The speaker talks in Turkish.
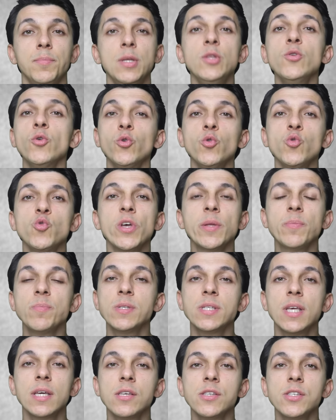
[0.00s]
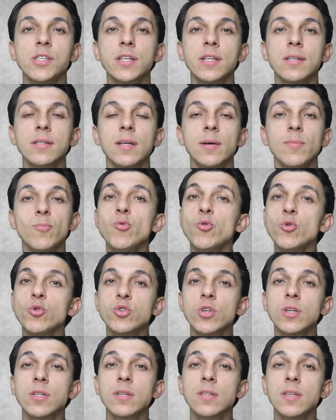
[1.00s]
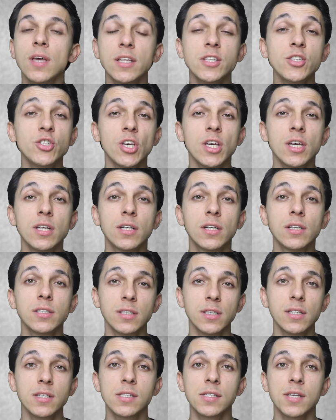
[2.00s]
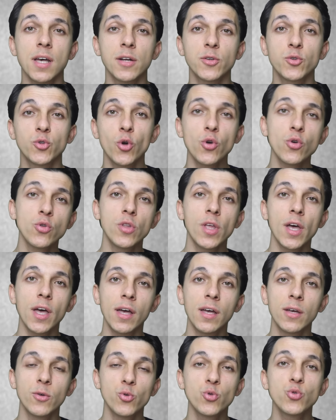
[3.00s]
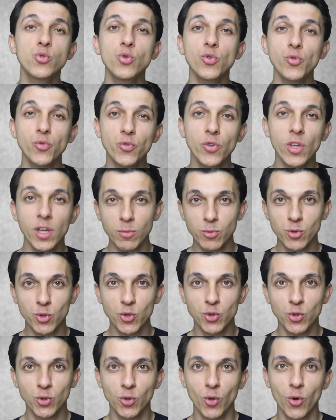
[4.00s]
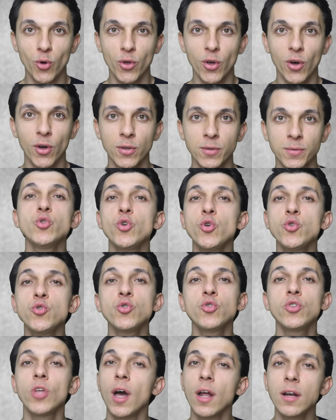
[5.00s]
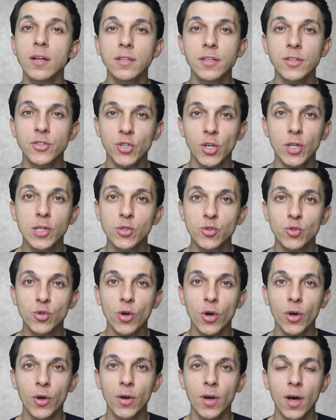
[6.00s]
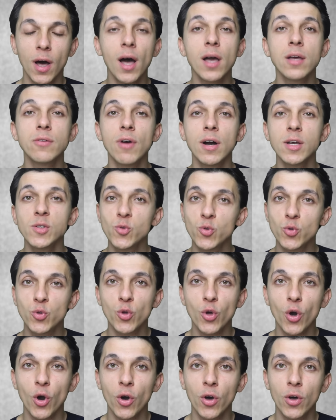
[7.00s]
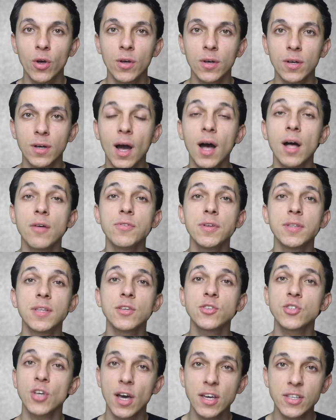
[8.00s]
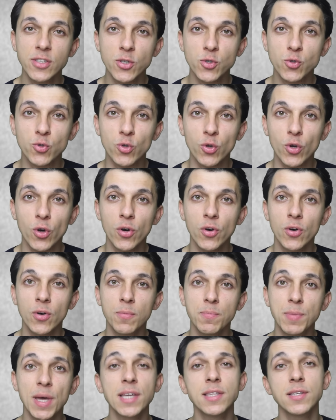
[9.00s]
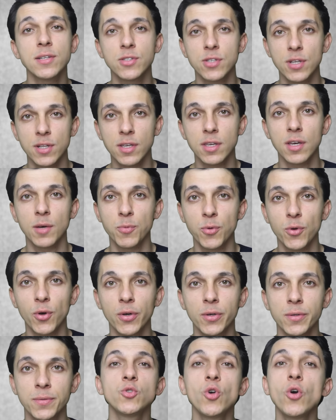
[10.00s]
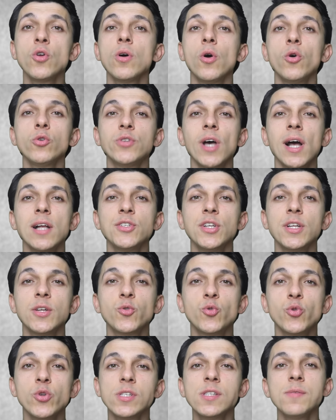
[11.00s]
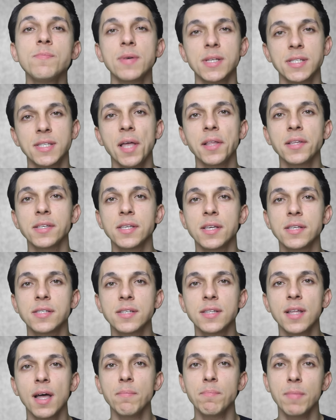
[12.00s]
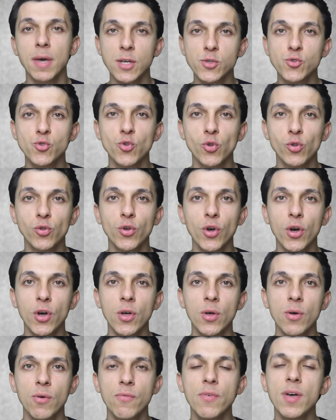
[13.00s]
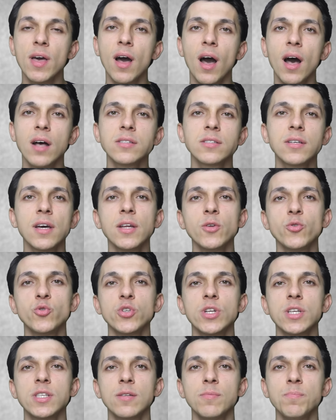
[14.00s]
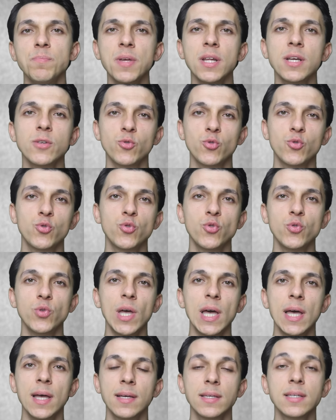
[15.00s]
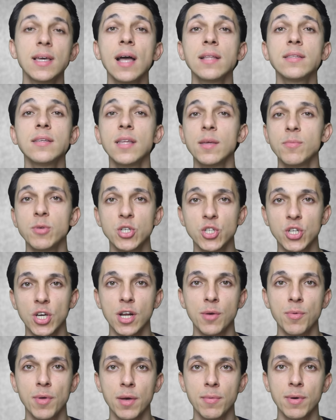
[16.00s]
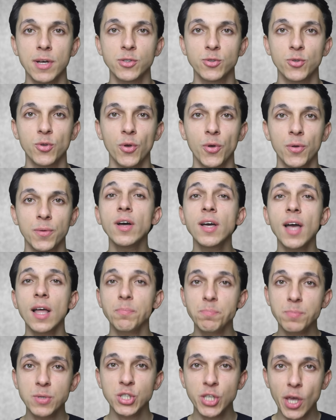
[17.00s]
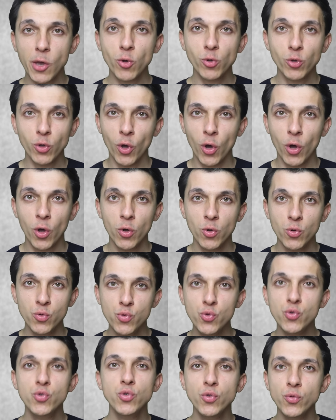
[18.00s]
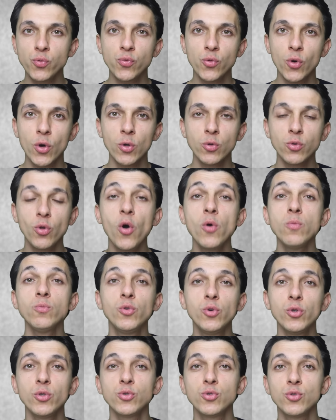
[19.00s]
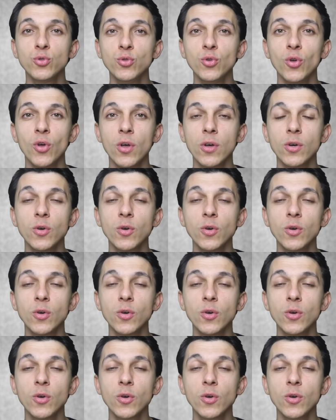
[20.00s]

1978 yılında Bursa'nın Yenişehir Kızılhisar köyünde Yusuf diye bir çocuk doğuyor. Bu çocuk tarlada çalışıyor, hayvan güdüyor, kahvede çay taşıyor, peynircilik yapıyor. Sonra otelcilik turizm meslek lisesinden mezun oluyor ve asgari ücretin biraz üstünde kendine bir iş aramaya başlıyor. Fakat bir şey oluyor. Yusuf Tom Cruise'un